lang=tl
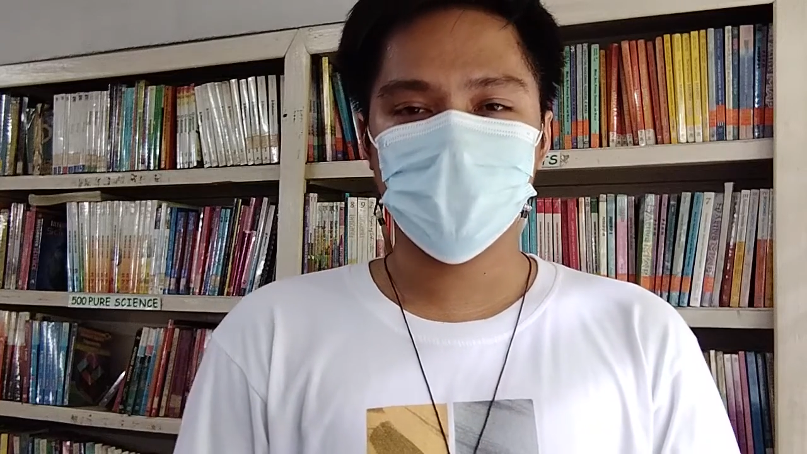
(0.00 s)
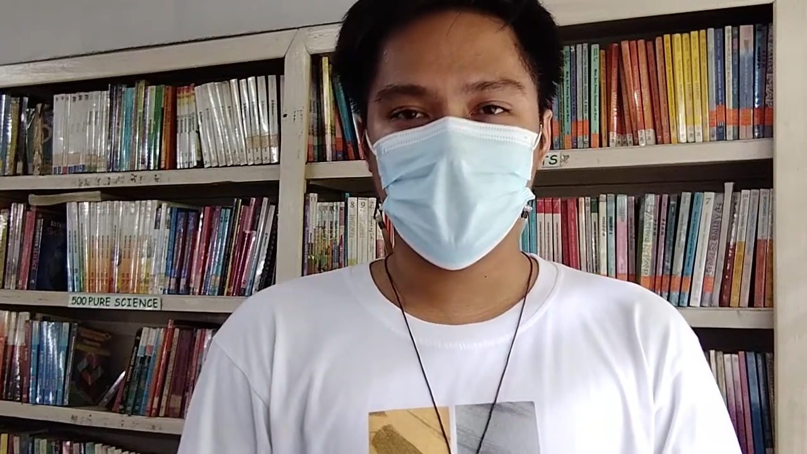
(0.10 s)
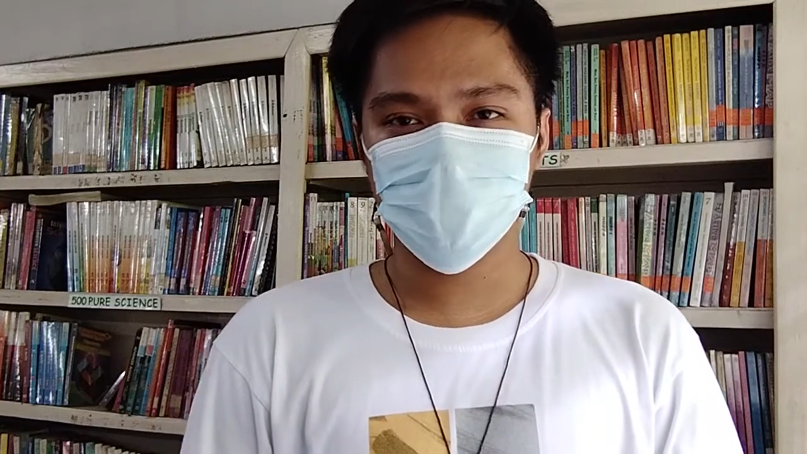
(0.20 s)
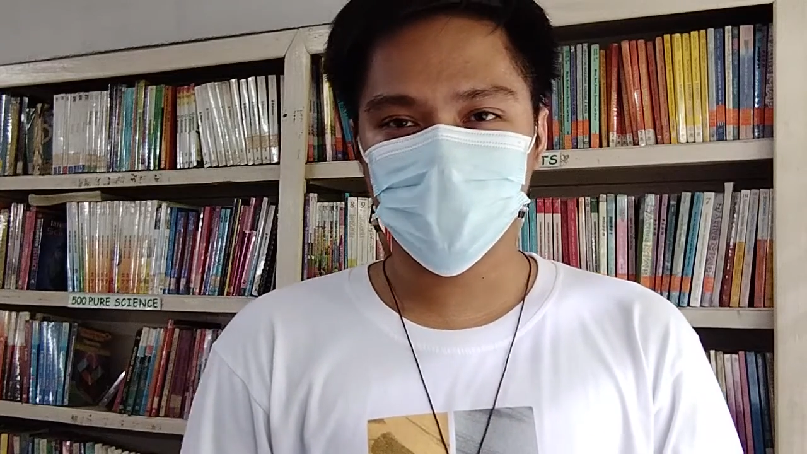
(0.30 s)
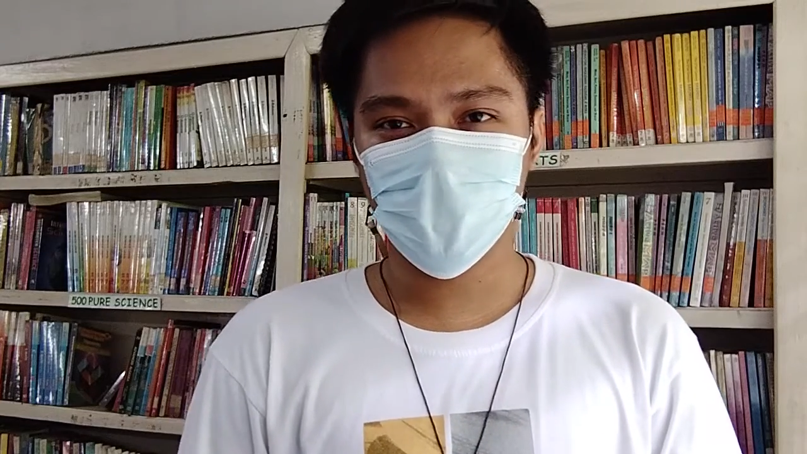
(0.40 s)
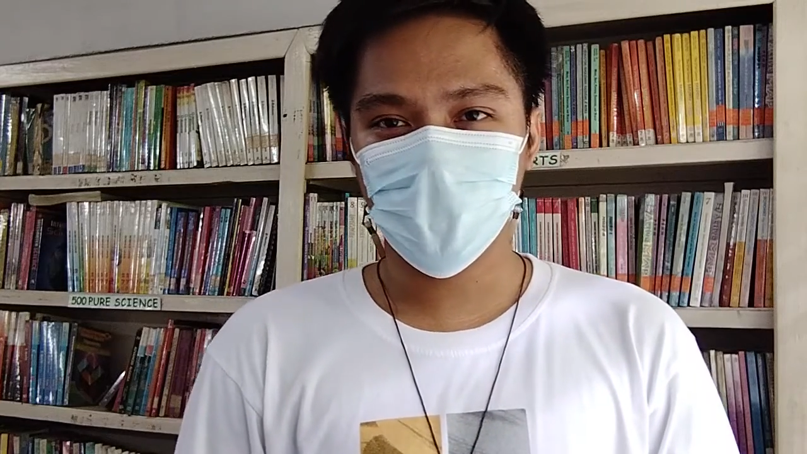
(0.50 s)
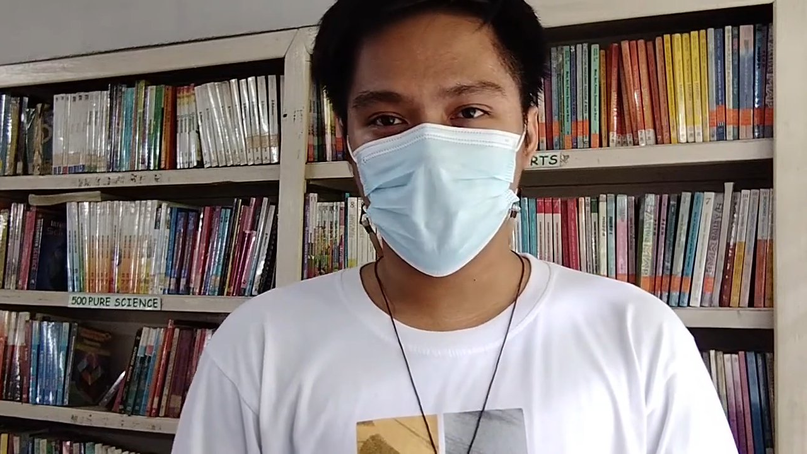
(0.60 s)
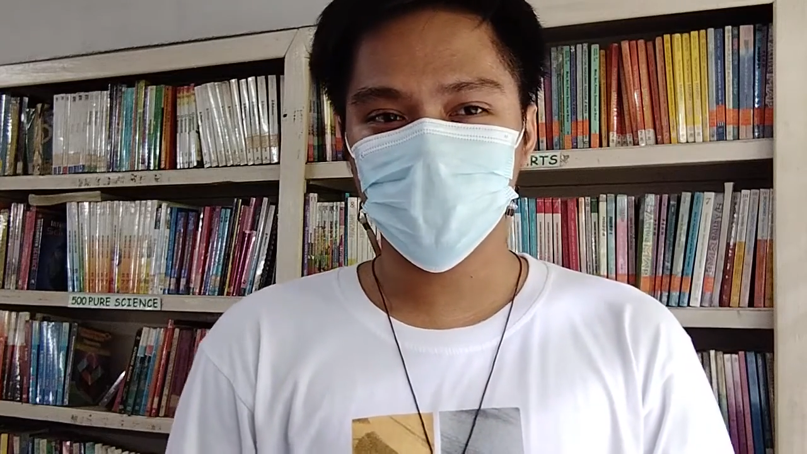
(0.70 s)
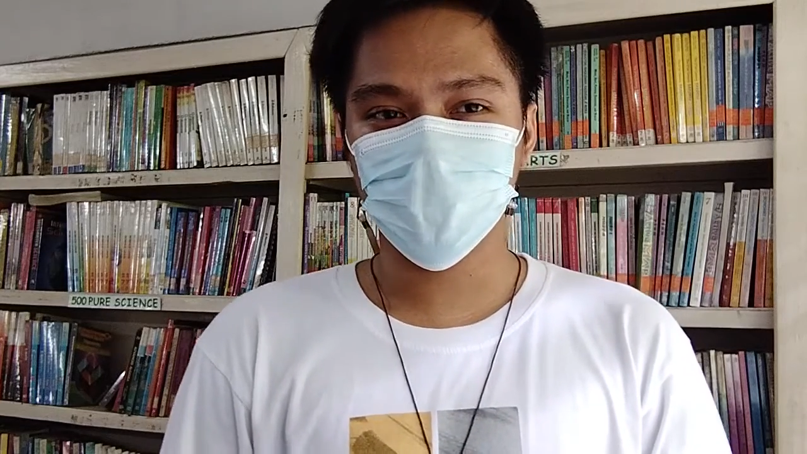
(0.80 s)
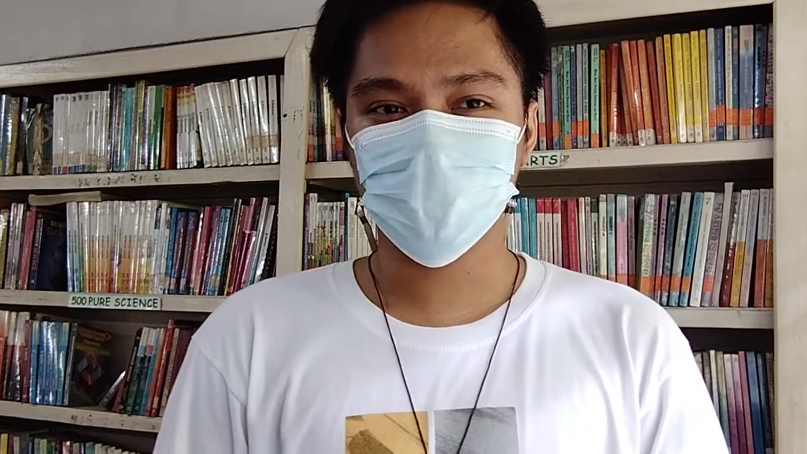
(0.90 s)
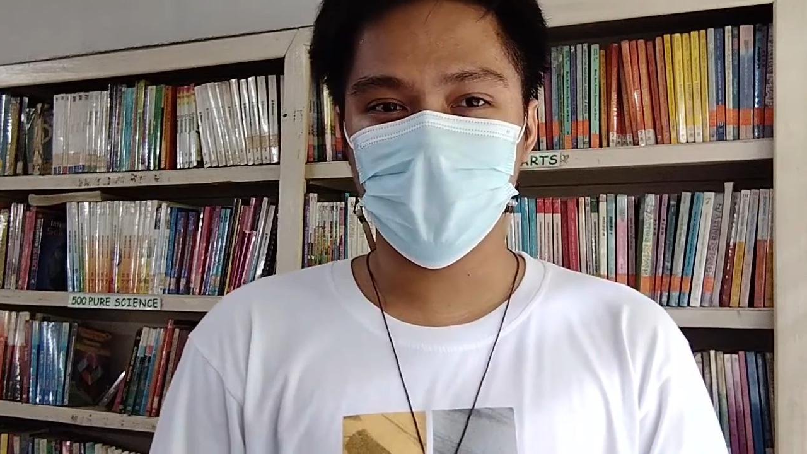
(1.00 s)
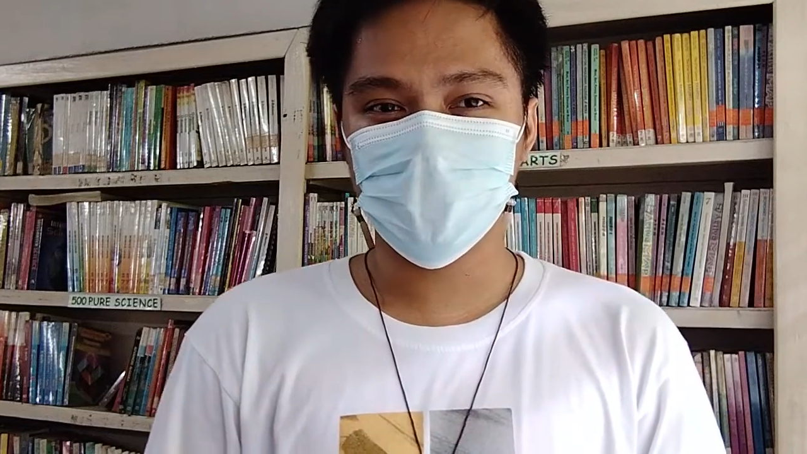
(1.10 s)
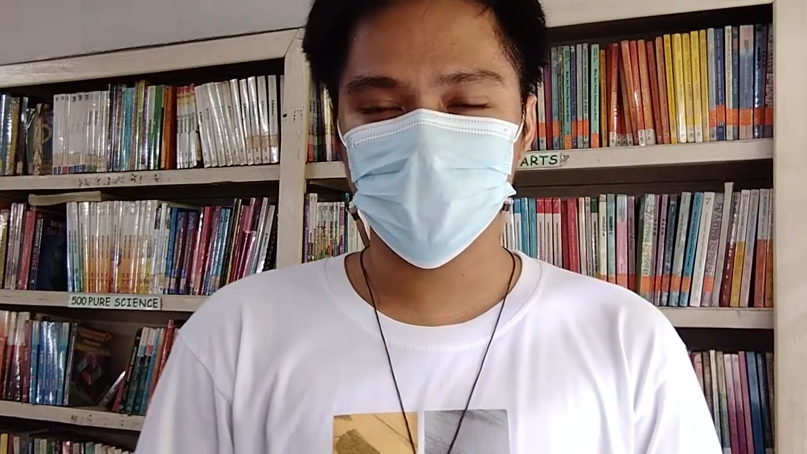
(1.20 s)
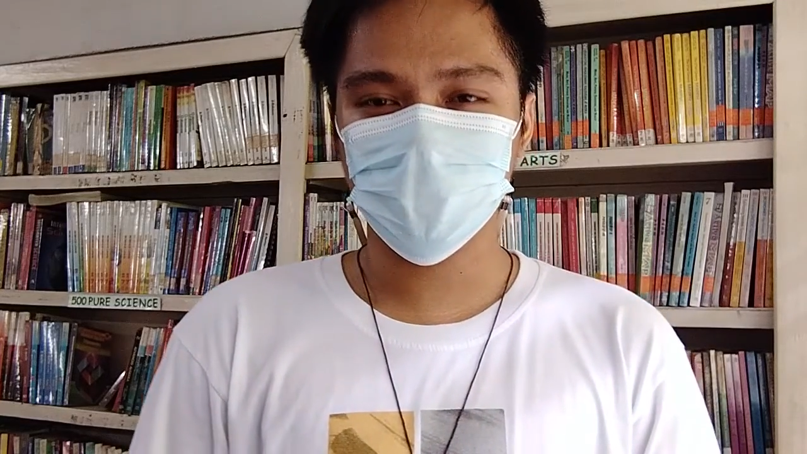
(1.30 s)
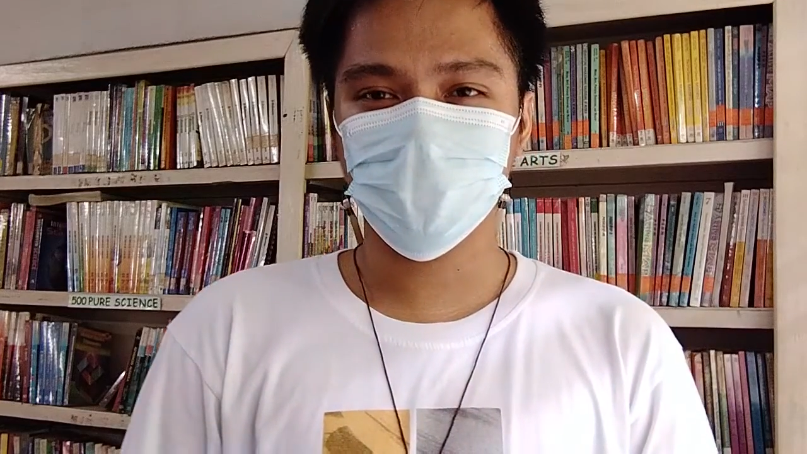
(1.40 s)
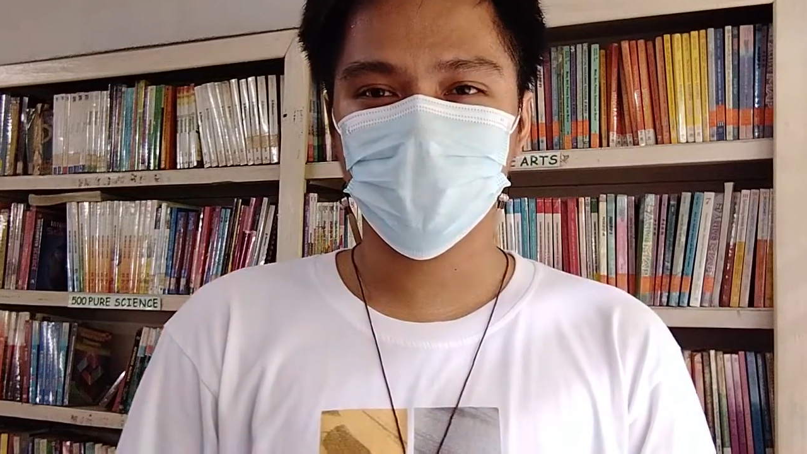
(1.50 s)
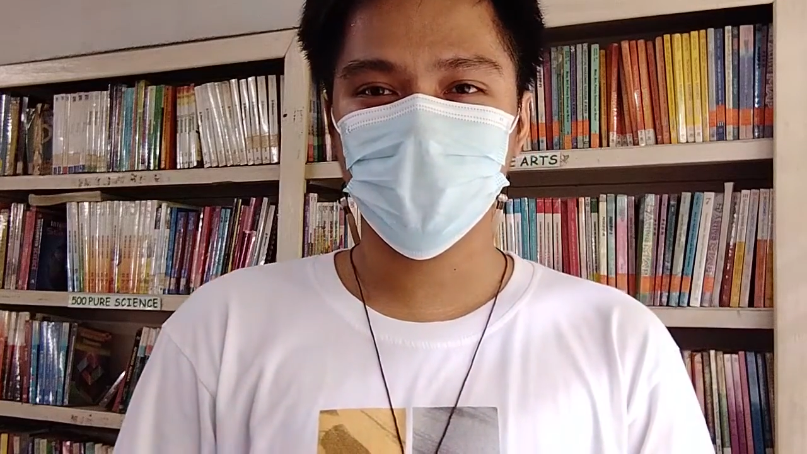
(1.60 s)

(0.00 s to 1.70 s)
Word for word: batas o kautusan